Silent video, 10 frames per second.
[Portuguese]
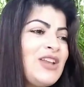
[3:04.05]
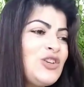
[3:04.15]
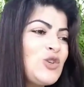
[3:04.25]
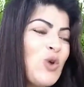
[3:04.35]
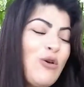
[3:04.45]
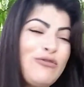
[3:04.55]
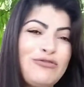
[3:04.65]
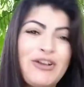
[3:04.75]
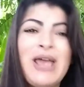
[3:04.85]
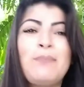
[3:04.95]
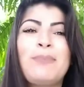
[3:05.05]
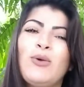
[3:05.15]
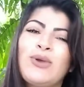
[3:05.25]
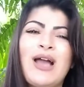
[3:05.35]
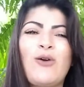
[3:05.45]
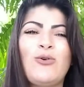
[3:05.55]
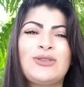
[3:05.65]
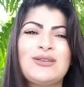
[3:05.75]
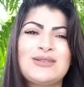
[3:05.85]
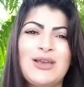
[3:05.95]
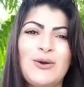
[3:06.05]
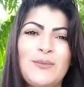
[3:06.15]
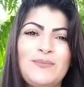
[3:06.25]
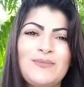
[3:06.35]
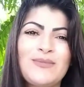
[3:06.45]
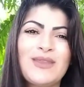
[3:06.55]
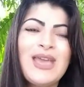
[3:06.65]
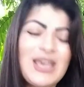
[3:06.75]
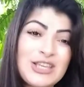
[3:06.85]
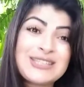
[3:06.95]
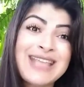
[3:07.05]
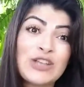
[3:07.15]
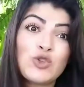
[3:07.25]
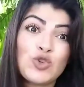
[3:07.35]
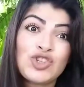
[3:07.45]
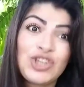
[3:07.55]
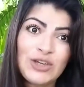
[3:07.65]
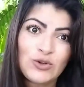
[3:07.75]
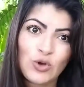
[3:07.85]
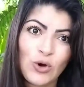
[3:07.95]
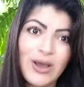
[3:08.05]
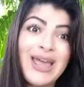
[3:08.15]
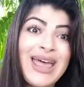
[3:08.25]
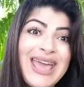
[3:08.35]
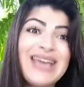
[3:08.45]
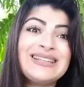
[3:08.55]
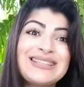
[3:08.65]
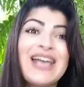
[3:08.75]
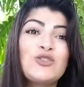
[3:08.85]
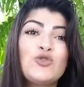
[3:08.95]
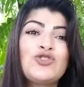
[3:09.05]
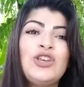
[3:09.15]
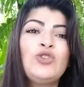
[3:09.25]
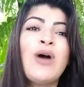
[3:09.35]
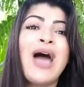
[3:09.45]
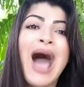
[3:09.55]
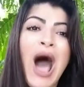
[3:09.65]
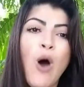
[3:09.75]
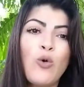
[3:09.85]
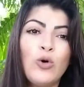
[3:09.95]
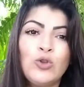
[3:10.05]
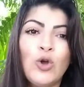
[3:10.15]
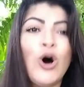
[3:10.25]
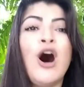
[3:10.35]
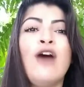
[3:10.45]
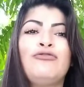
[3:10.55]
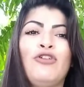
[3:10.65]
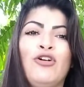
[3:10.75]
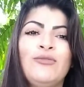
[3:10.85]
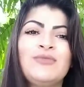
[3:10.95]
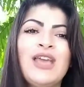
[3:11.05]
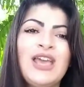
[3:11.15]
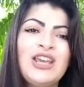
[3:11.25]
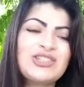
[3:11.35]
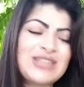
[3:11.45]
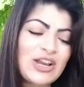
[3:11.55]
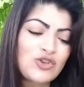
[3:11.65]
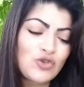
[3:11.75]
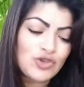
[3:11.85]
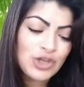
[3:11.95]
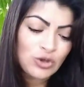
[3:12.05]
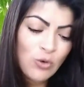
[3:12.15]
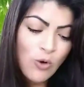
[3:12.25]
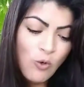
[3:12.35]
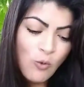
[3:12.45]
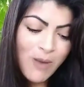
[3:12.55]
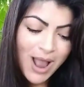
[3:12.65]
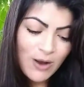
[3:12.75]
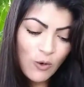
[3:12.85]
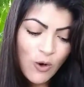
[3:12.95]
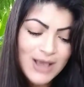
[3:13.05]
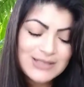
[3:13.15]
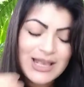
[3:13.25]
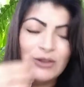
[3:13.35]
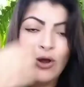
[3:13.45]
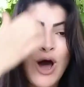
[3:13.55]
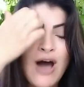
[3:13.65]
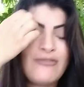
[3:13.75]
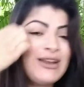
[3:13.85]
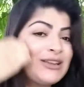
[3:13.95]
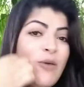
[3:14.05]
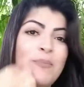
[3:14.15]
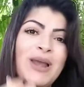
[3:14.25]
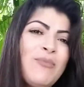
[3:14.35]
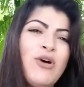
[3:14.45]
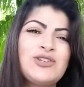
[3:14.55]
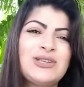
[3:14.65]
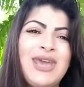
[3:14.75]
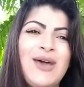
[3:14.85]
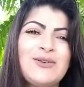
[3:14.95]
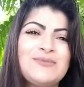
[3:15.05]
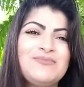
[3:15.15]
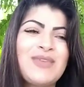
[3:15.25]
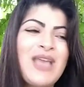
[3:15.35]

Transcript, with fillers: de sofrer pelo que aconteceu. Está surgindo, está surgindo algo novo. Está surgindo uma coisa nova. Então, pelo amor de Deus,